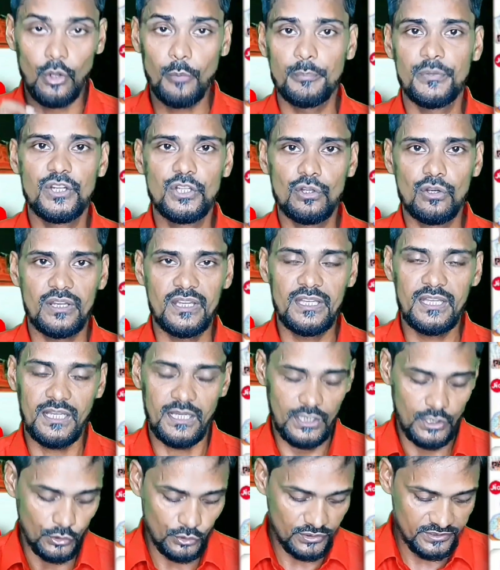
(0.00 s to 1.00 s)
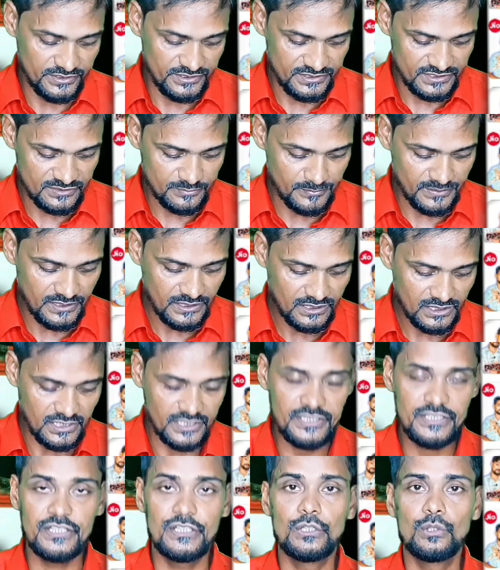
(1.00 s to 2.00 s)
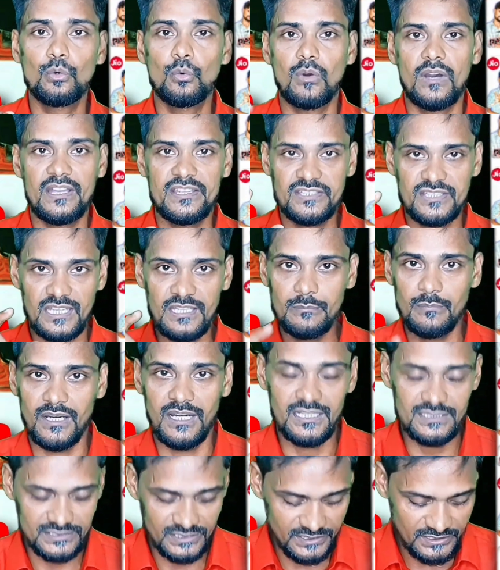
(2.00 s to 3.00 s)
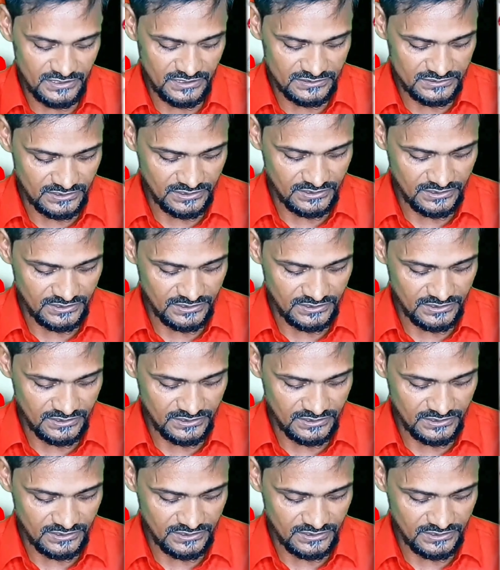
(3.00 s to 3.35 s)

टॉप वीडियो है और इसमें कंटिन्यू वॉच टाइम आते ही